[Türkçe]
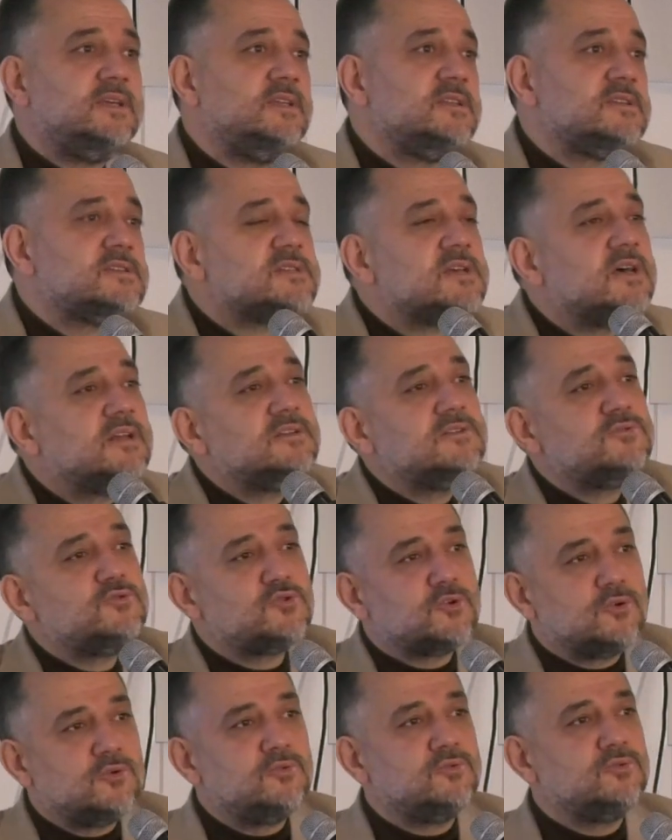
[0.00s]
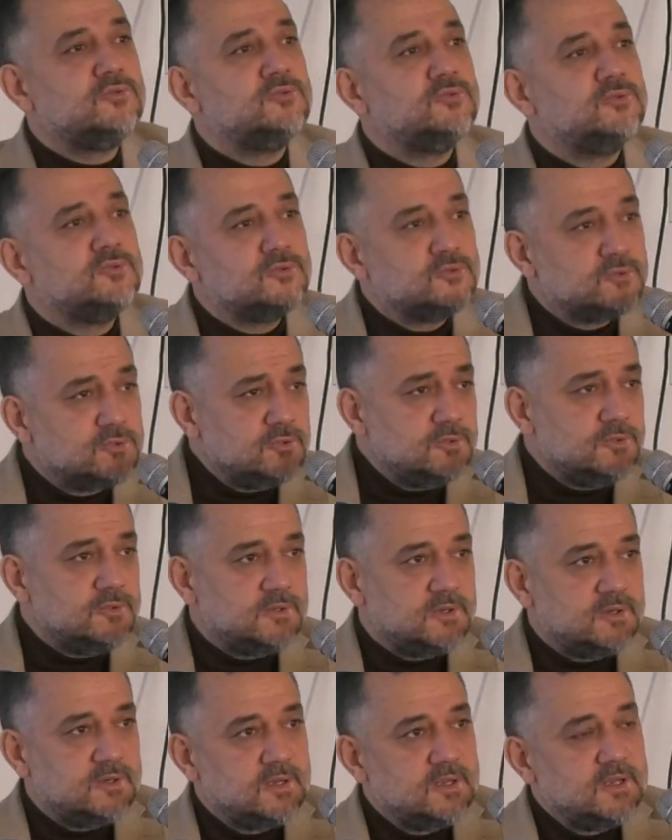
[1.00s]
insan
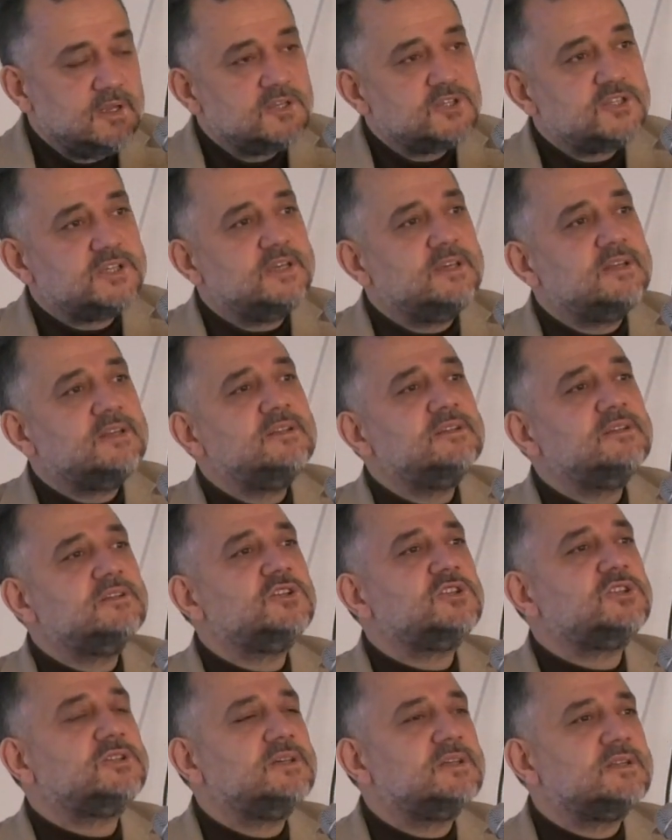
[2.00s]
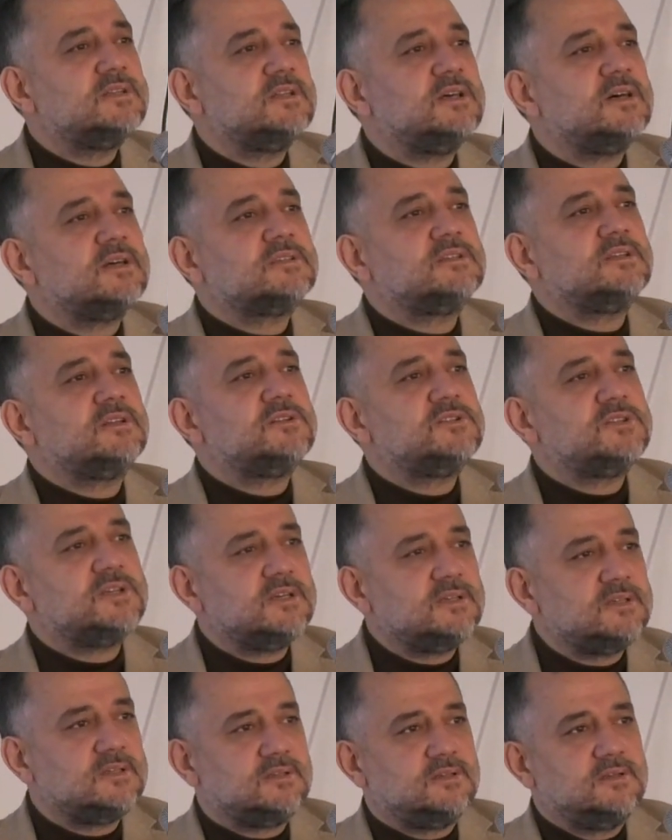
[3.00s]
çoğunluğunu şehrin dışlarına
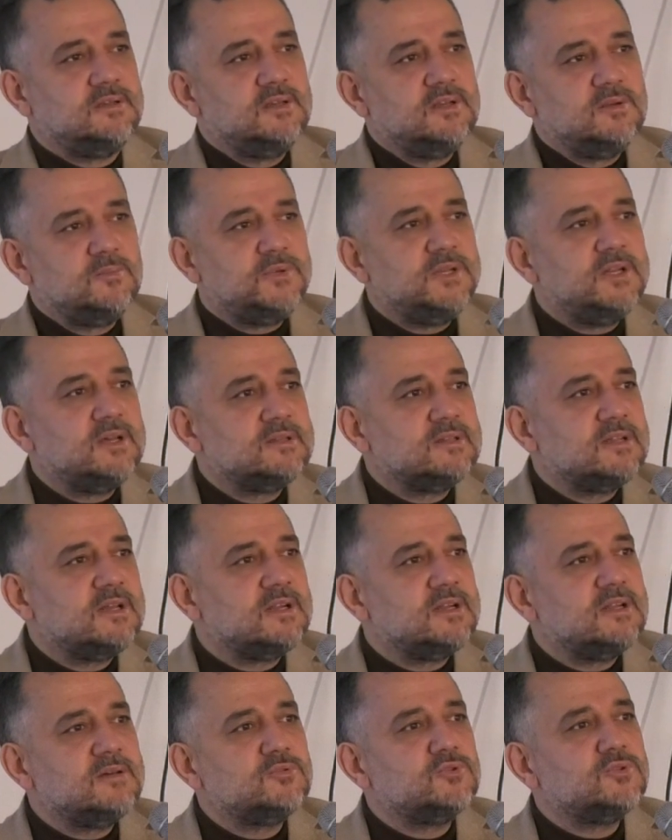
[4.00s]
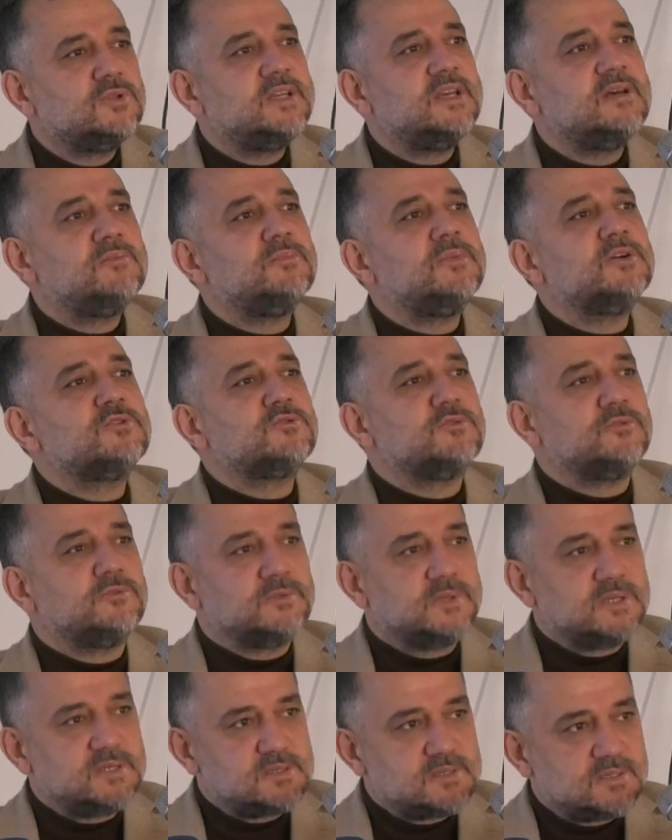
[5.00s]
aktaracak planlarla bunları yapmak
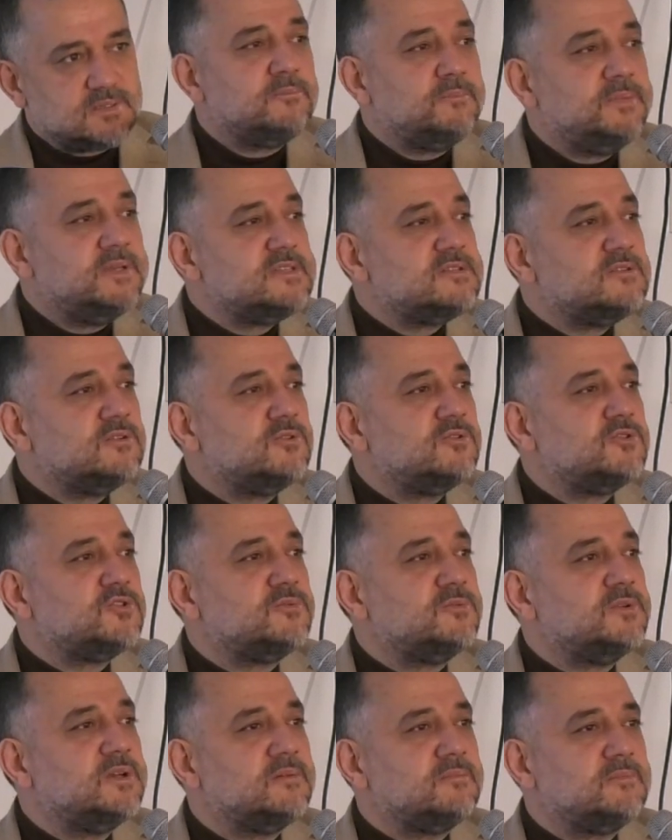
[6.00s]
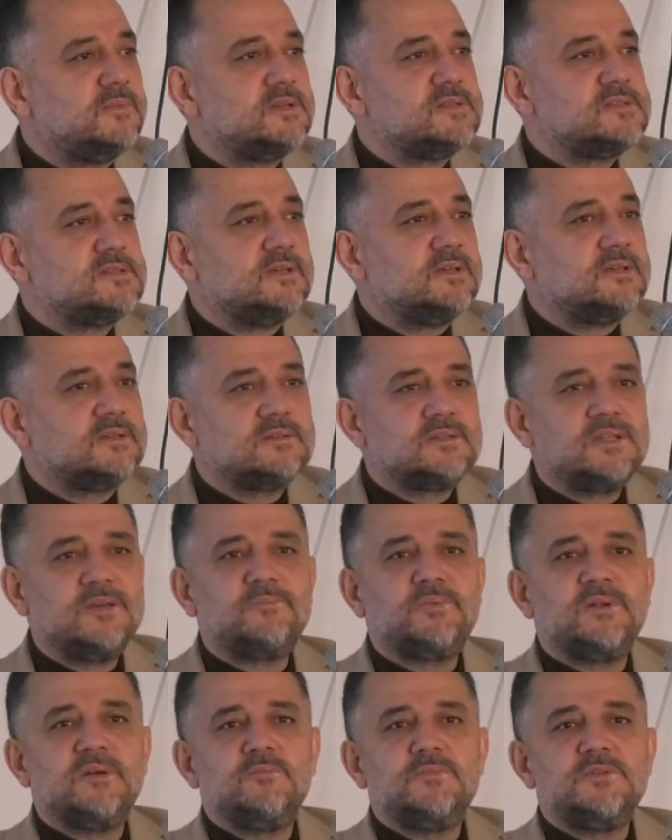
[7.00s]
zorundayız. Biz dönüşümü yapmazsak
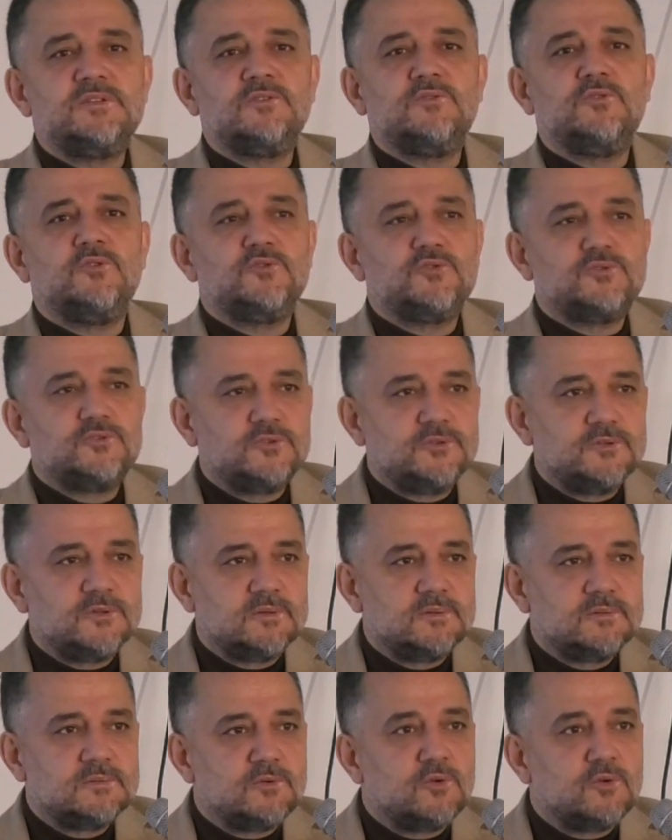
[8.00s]
deprem bizi dönüştürüyor.